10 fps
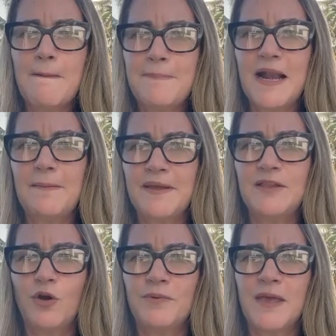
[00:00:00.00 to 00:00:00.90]
para el mes de
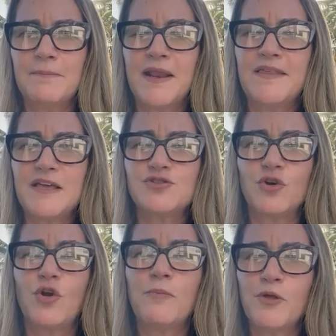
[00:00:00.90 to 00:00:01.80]
noviembre. De hecho,
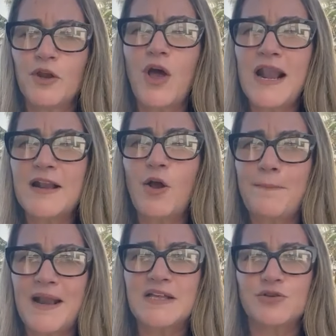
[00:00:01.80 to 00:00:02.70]
los modelos a largo
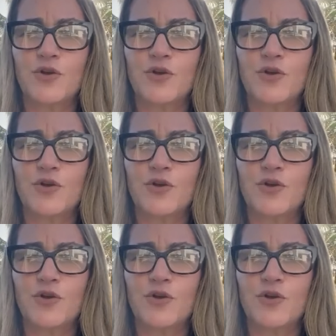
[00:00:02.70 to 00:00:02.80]
plazo